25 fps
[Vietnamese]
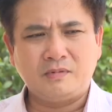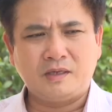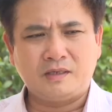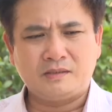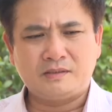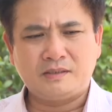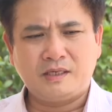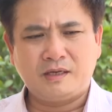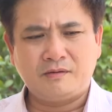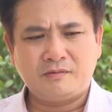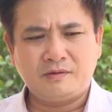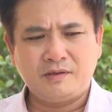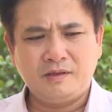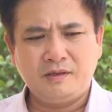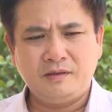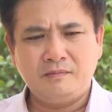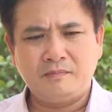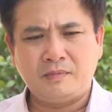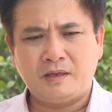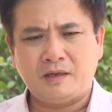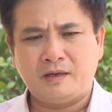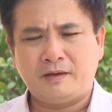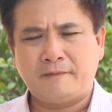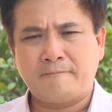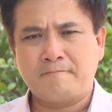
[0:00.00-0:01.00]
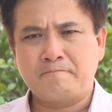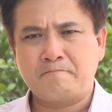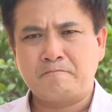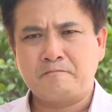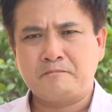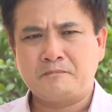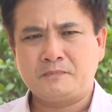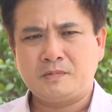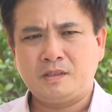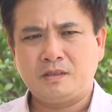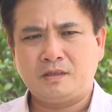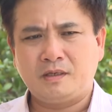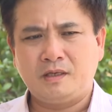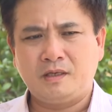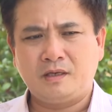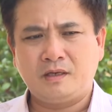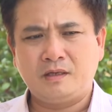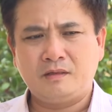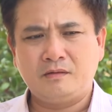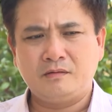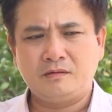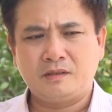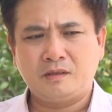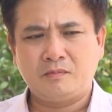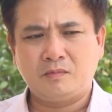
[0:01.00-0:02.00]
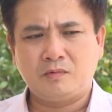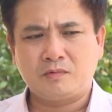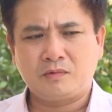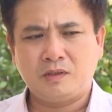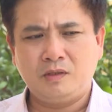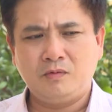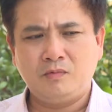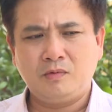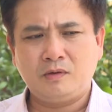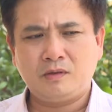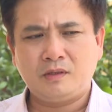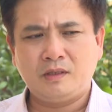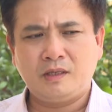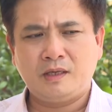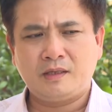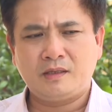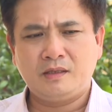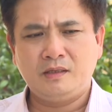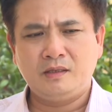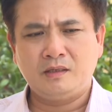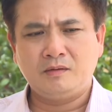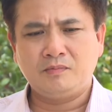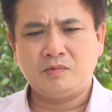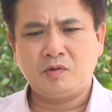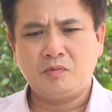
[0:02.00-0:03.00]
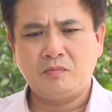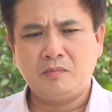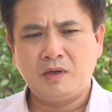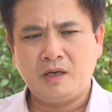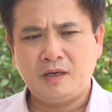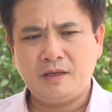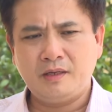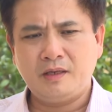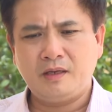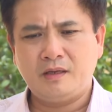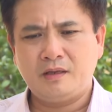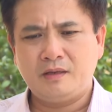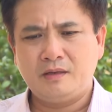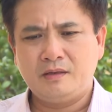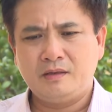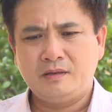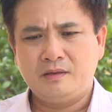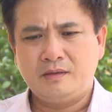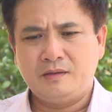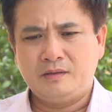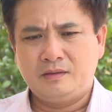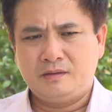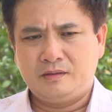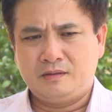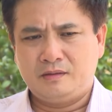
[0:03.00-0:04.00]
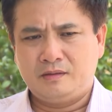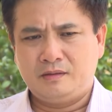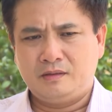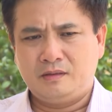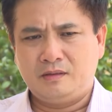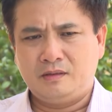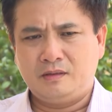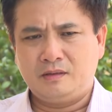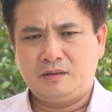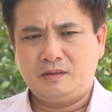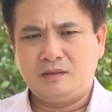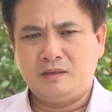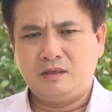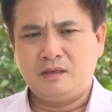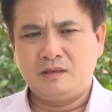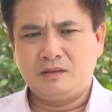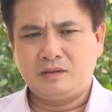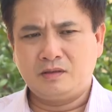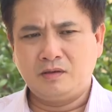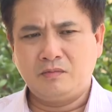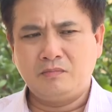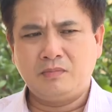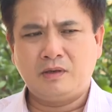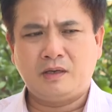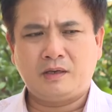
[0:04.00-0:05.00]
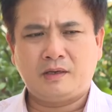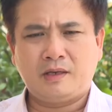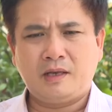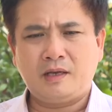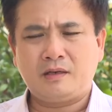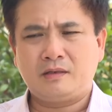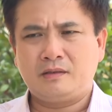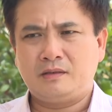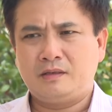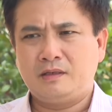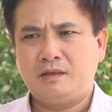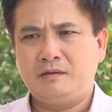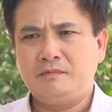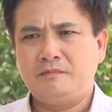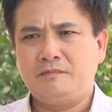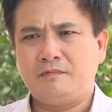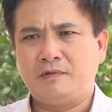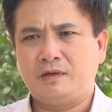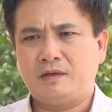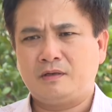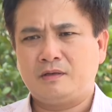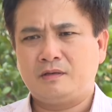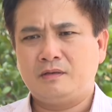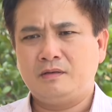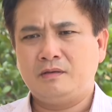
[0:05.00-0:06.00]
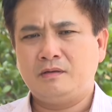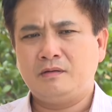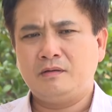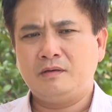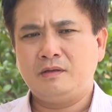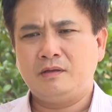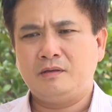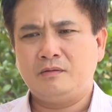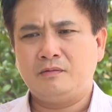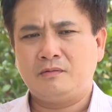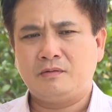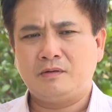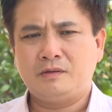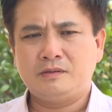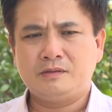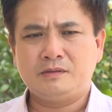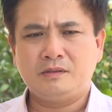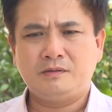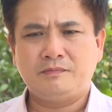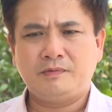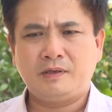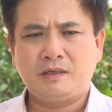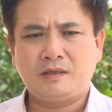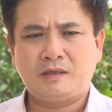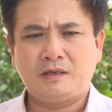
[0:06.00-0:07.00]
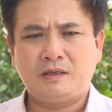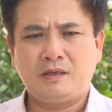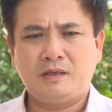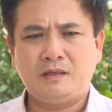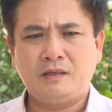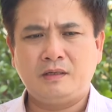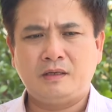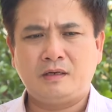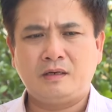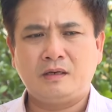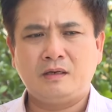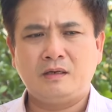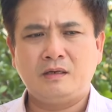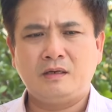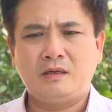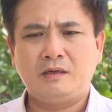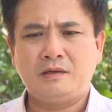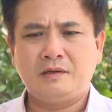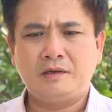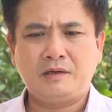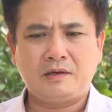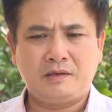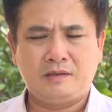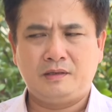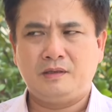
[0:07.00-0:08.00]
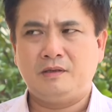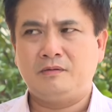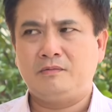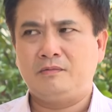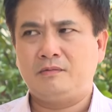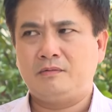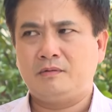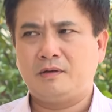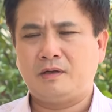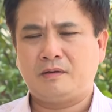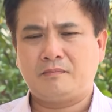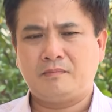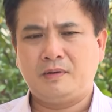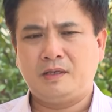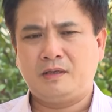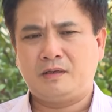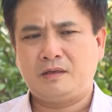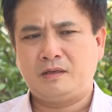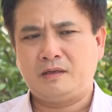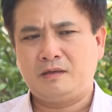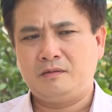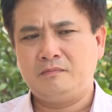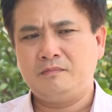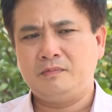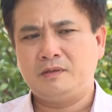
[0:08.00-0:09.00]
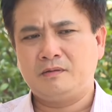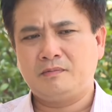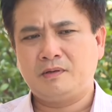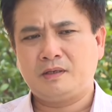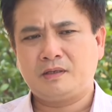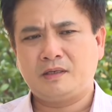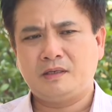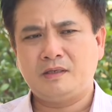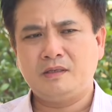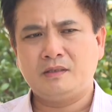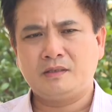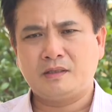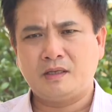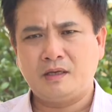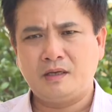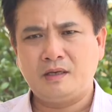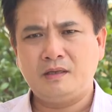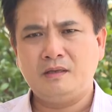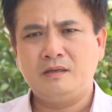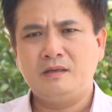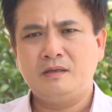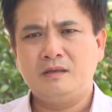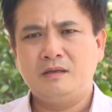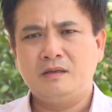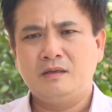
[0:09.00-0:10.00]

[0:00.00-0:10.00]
là sau khi mà thực hiện cái chương trình mục tiêu quốc gia xây dựng nông mới á, thì nhìn chung là các lĩnh vực nó đều có sự phát triển và nâng lên rất là nhiều đặc biệt là lĩnh vực phát triển kinh tế